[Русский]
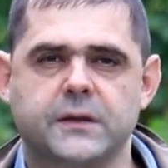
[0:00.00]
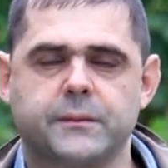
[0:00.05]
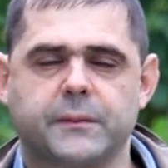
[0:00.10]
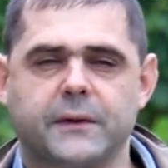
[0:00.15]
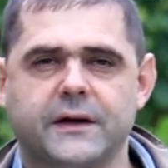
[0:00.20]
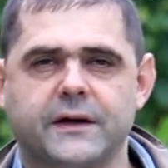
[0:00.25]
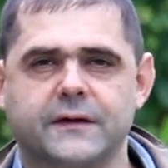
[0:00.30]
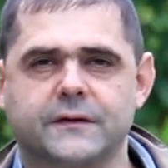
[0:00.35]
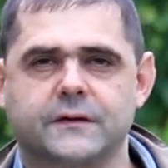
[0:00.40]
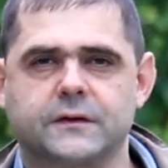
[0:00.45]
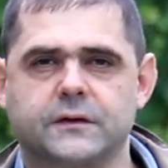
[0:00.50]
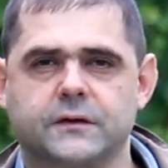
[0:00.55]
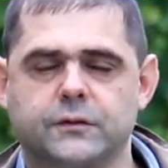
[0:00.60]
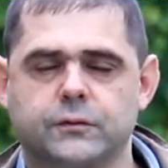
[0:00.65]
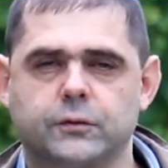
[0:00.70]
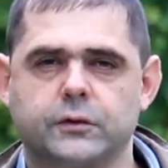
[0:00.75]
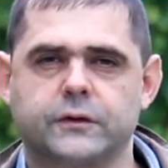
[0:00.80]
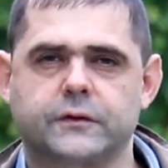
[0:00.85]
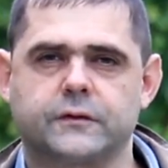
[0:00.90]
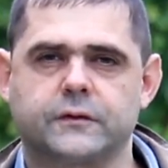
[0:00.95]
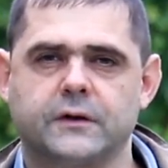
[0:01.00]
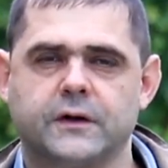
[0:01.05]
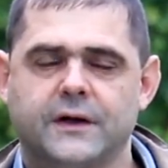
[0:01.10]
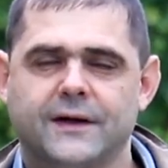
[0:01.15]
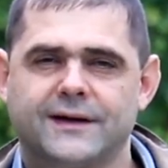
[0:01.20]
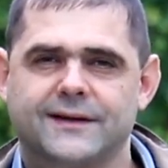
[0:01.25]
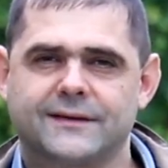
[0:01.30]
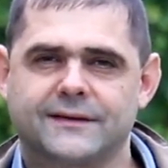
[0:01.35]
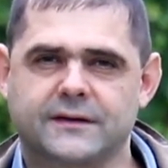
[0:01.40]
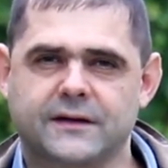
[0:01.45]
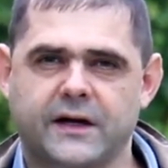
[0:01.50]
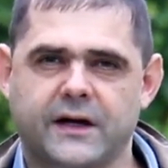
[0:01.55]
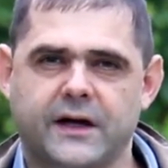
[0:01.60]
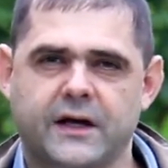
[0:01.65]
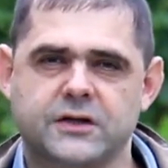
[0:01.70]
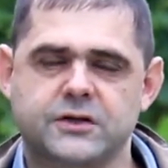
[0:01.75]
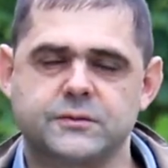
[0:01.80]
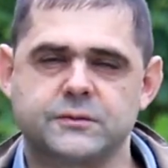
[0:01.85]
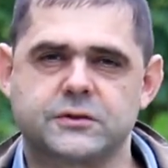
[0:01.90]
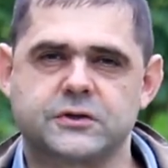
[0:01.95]
И полезные свойства с
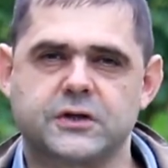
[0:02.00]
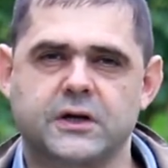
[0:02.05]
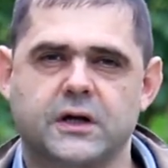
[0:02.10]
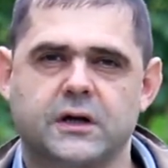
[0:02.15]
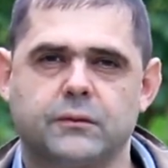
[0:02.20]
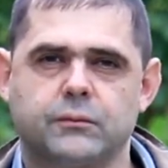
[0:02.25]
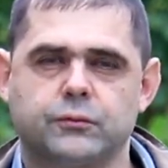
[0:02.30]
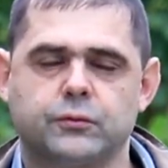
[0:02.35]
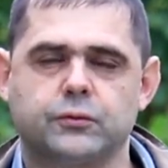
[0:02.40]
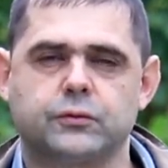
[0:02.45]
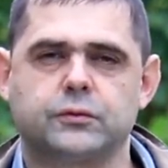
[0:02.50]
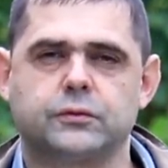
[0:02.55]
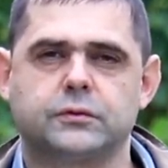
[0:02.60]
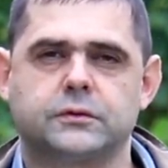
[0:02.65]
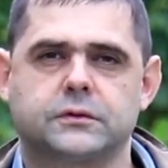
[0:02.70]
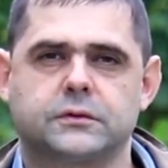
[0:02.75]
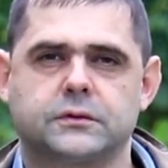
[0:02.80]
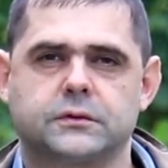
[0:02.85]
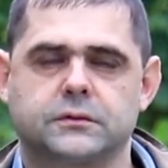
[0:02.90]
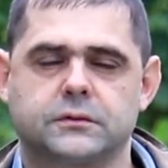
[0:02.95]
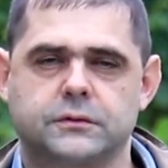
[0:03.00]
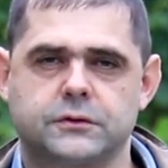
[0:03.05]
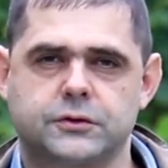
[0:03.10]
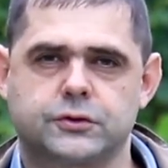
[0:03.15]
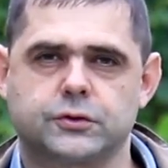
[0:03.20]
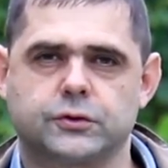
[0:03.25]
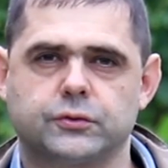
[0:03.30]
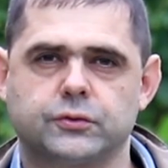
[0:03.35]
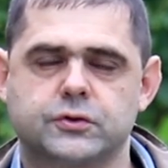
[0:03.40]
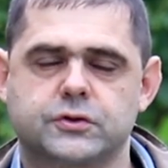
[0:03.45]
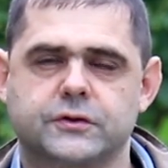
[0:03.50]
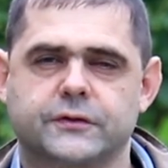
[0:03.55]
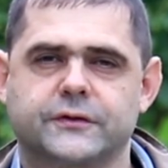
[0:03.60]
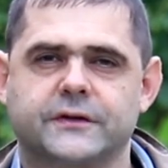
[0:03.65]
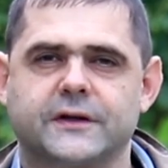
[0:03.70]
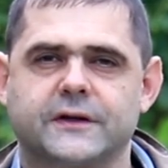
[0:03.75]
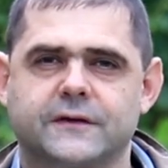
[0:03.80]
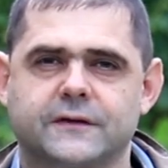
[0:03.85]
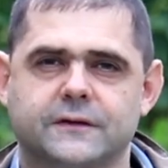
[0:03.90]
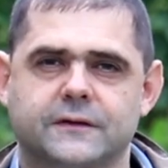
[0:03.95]
горячим чаем будут э, еще лучше
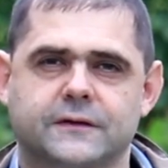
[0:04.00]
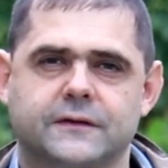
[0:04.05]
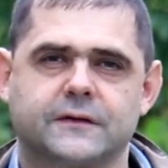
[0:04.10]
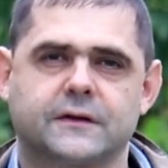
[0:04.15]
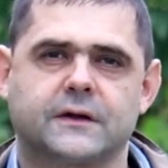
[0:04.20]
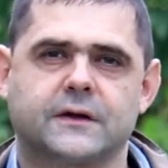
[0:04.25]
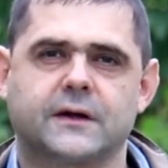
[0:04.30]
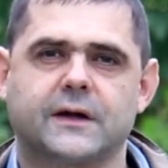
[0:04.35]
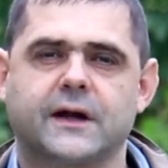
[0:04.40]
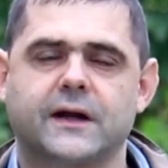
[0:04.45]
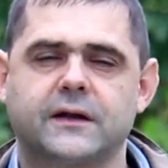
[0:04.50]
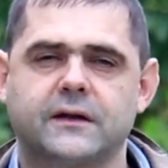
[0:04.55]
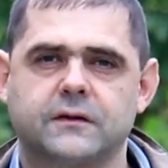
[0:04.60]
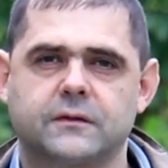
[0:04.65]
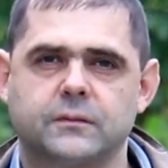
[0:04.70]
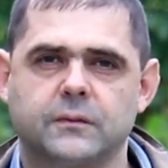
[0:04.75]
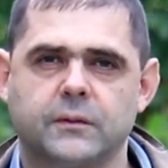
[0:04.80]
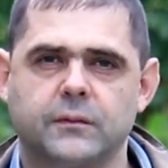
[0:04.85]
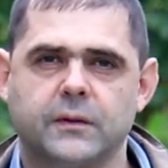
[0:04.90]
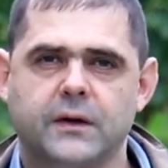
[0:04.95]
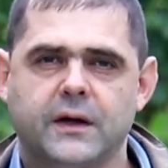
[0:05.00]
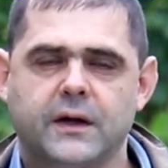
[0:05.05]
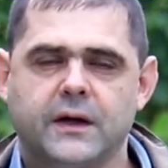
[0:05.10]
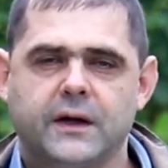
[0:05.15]
всасываться организмом.